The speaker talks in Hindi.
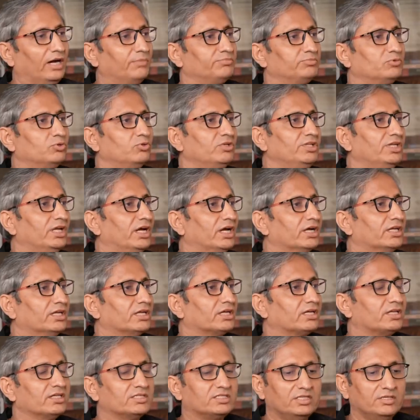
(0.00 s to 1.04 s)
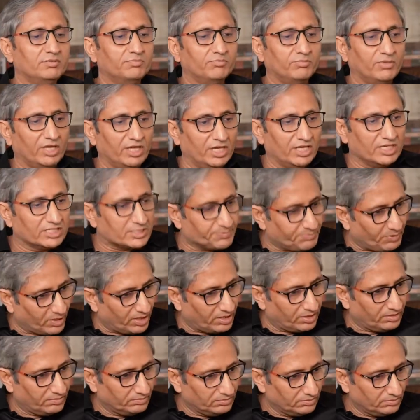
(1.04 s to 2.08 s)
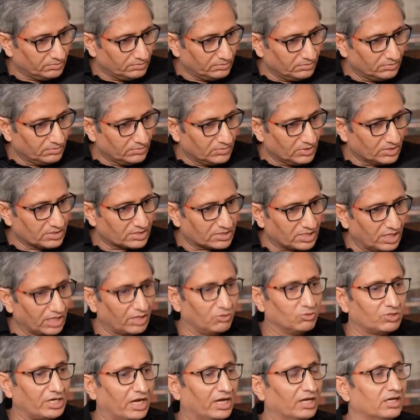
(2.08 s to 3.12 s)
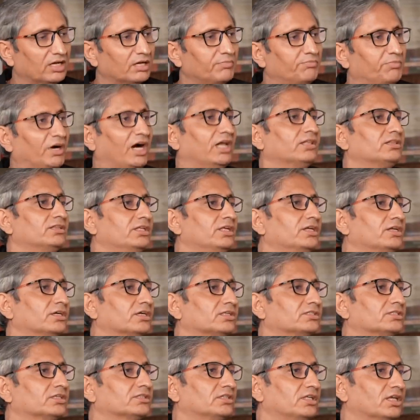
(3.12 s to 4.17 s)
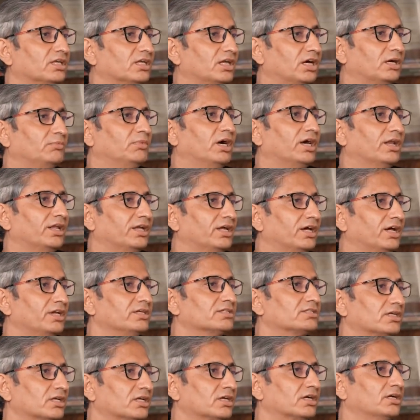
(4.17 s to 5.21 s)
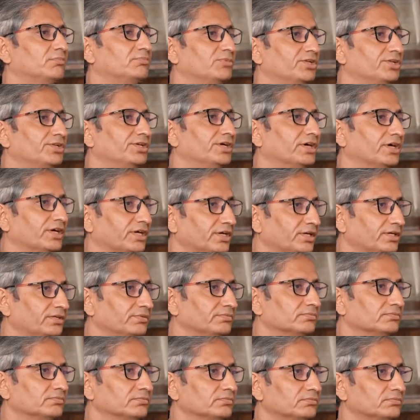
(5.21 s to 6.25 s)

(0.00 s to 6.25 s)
आप दुनिया के किसी मेज पर सर उठाकर बात नहीं कर सकते कि हमारे यहाँ इस तरह का मीडिया है